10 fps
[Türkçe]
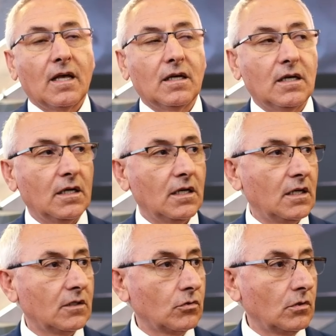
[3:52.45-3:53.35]
E,
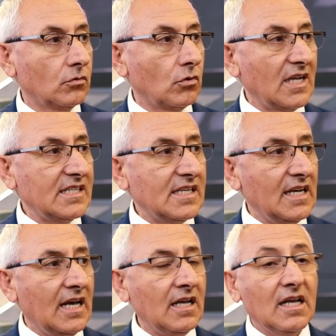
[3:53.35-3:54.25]

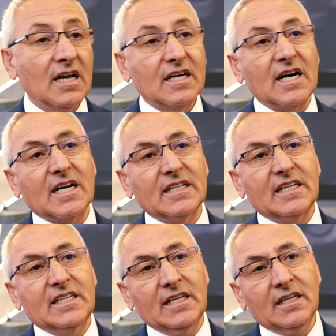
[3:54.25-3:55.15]
dolayısıyla
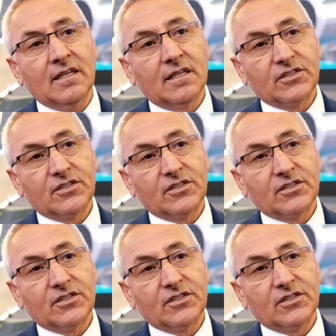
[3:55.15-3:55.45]
karadaki